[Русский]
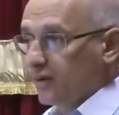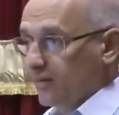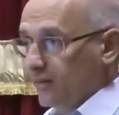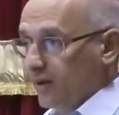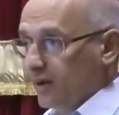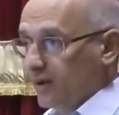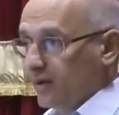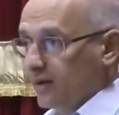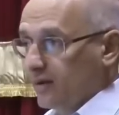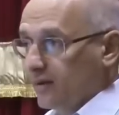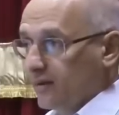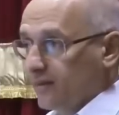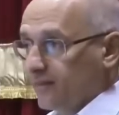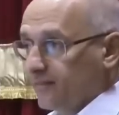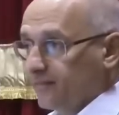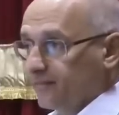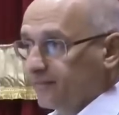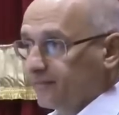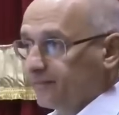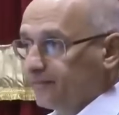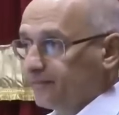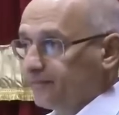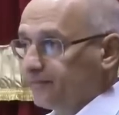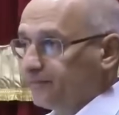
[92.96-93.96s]
Понимаете?
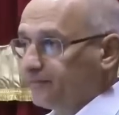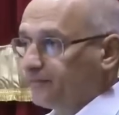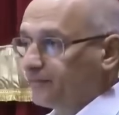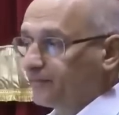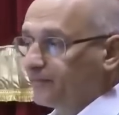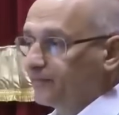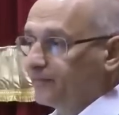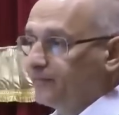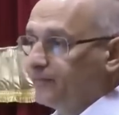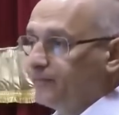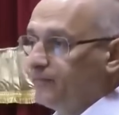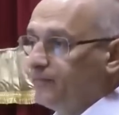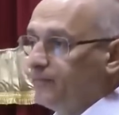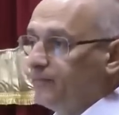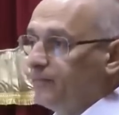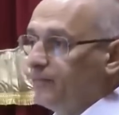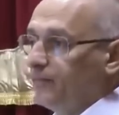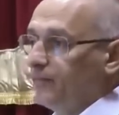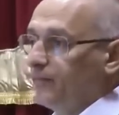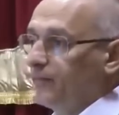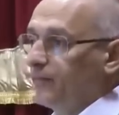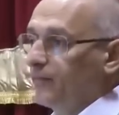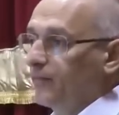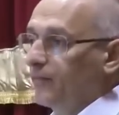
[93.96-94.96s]
Ну да, я
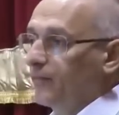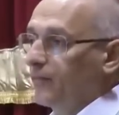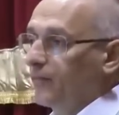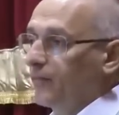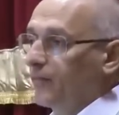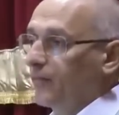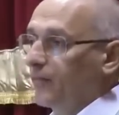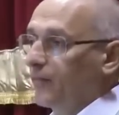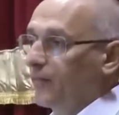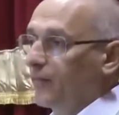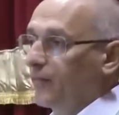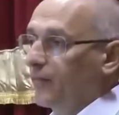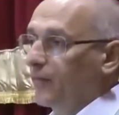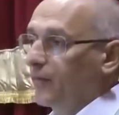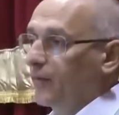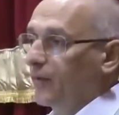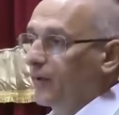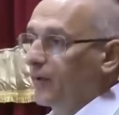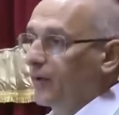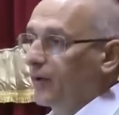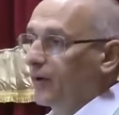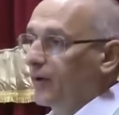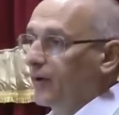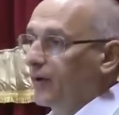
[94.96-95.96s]
учусь очень
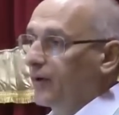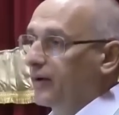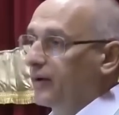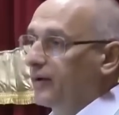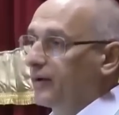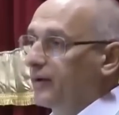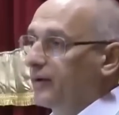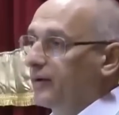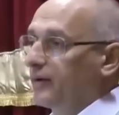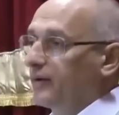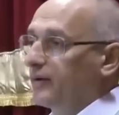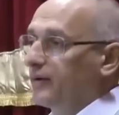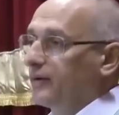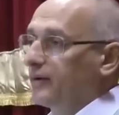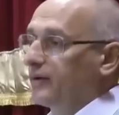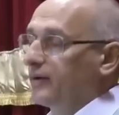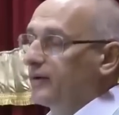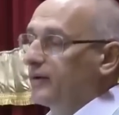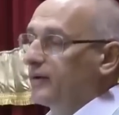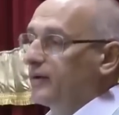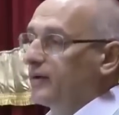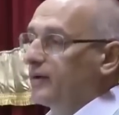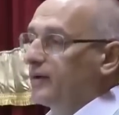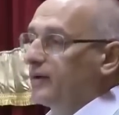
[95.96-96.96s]
усиленно, три года
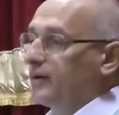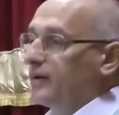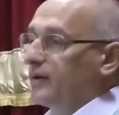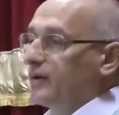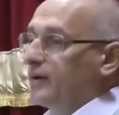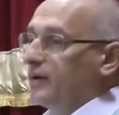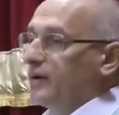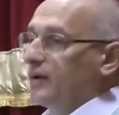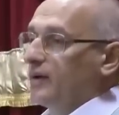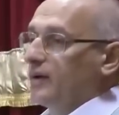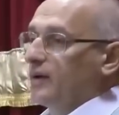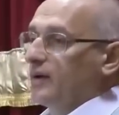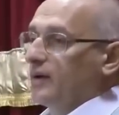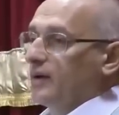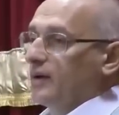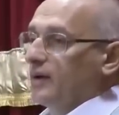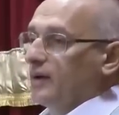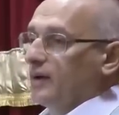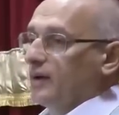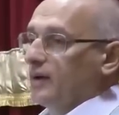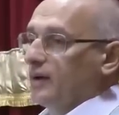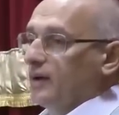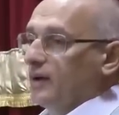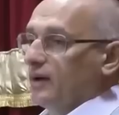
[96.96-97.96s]
учусь.
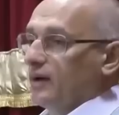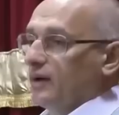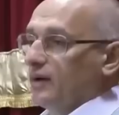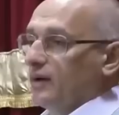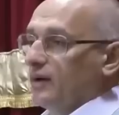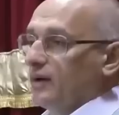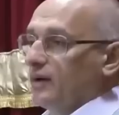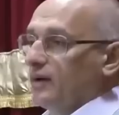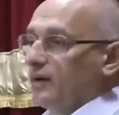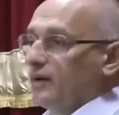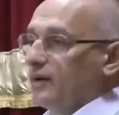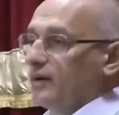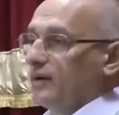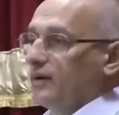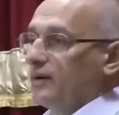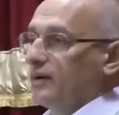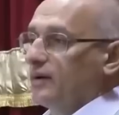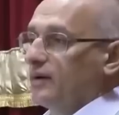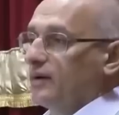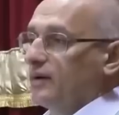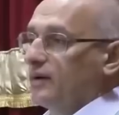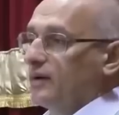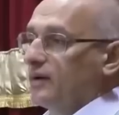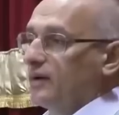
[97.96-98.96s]
Но
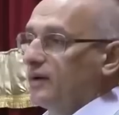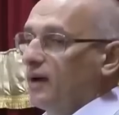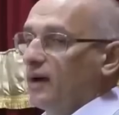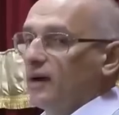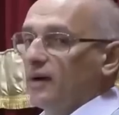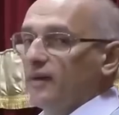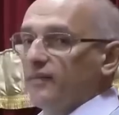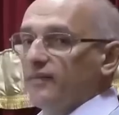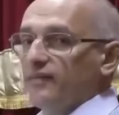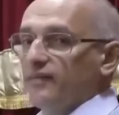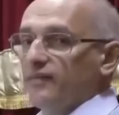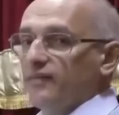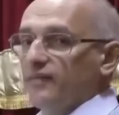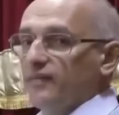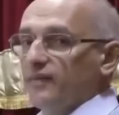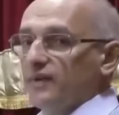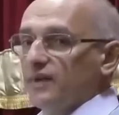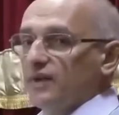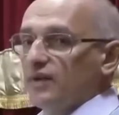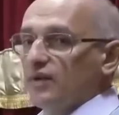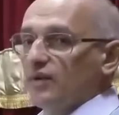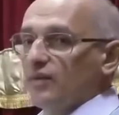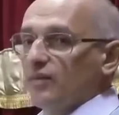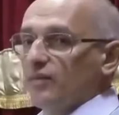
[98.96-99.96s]
вот только что, так, что я в
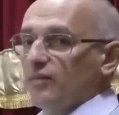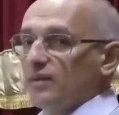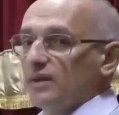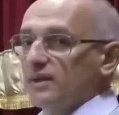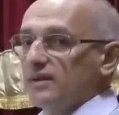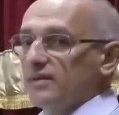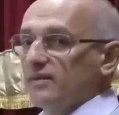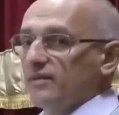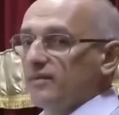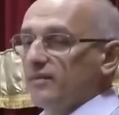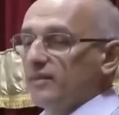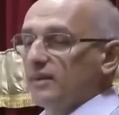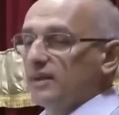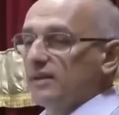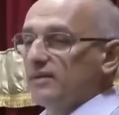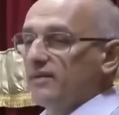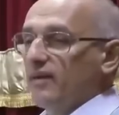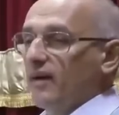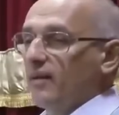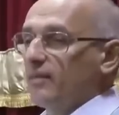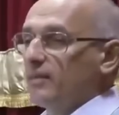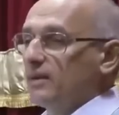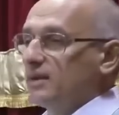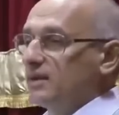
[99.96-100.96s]
вакууме все, мы, мы с
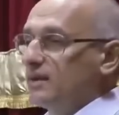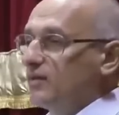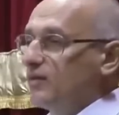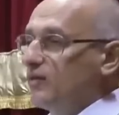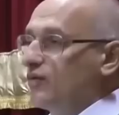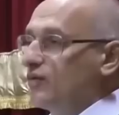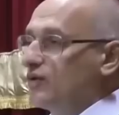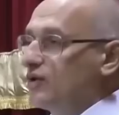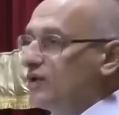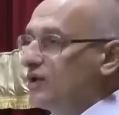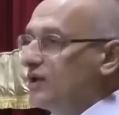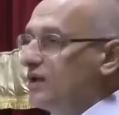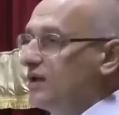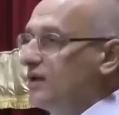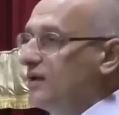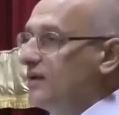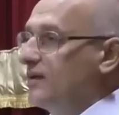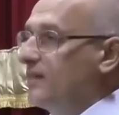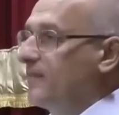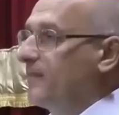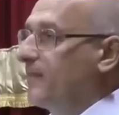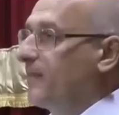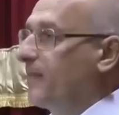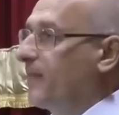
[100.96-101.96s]
вами Спасибо. закончили.
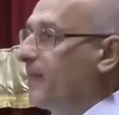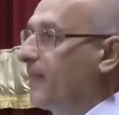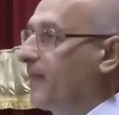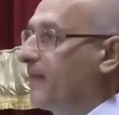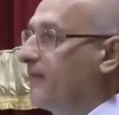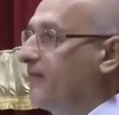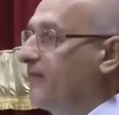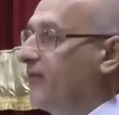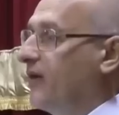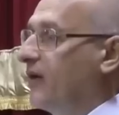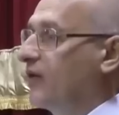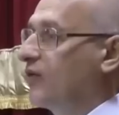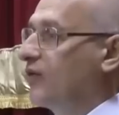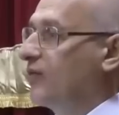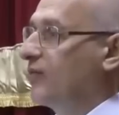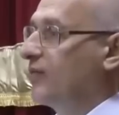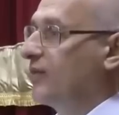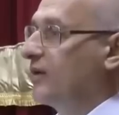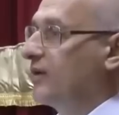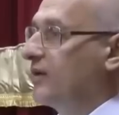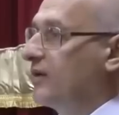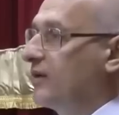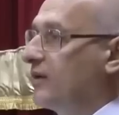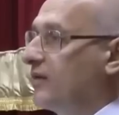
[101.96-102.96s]
Спасибо. В
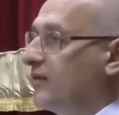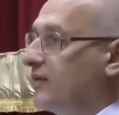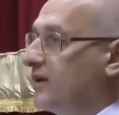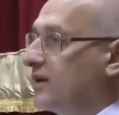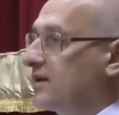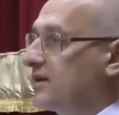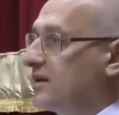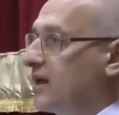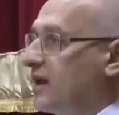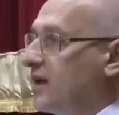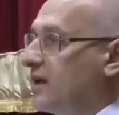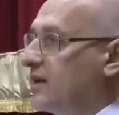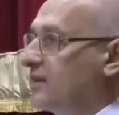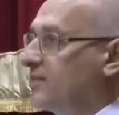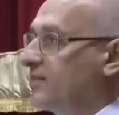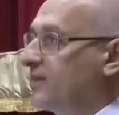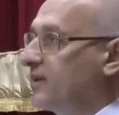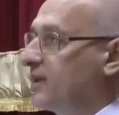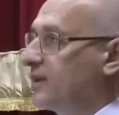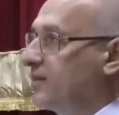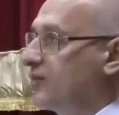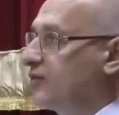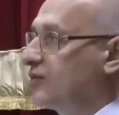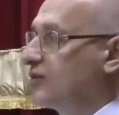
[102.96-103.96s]
вакууме огромное. остались,
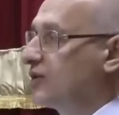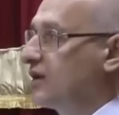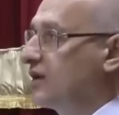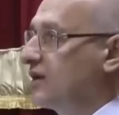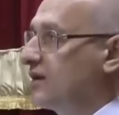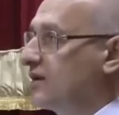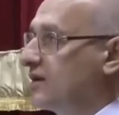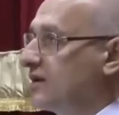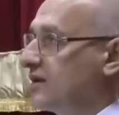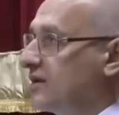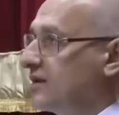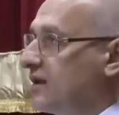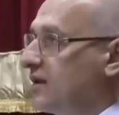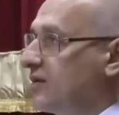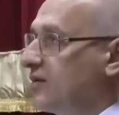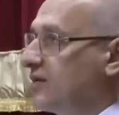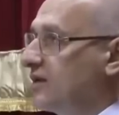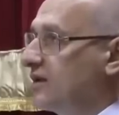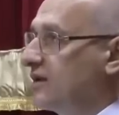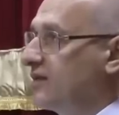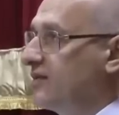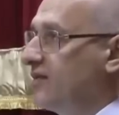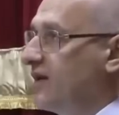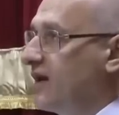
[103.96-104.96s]
потому что не
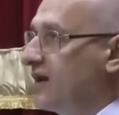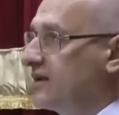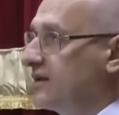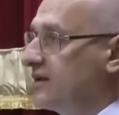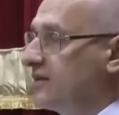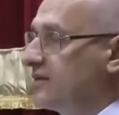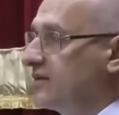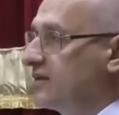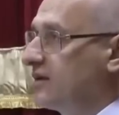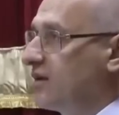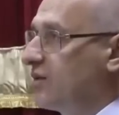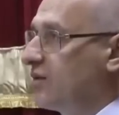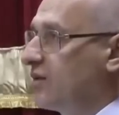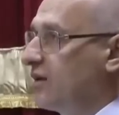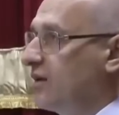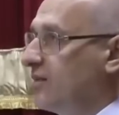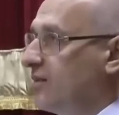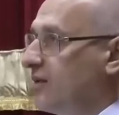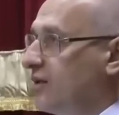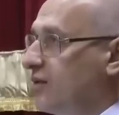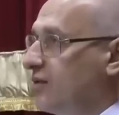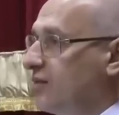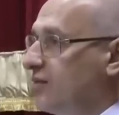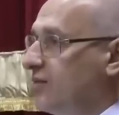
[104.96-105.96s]
создаете связи с
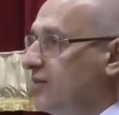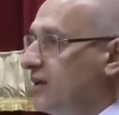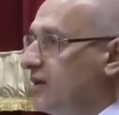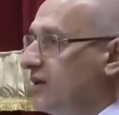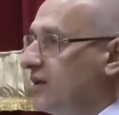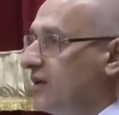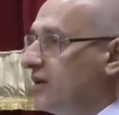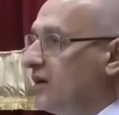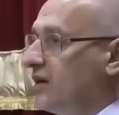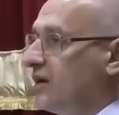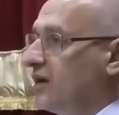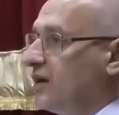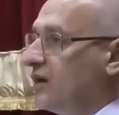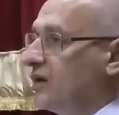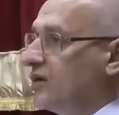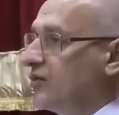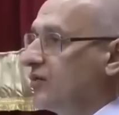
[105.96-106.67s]
другими людьми.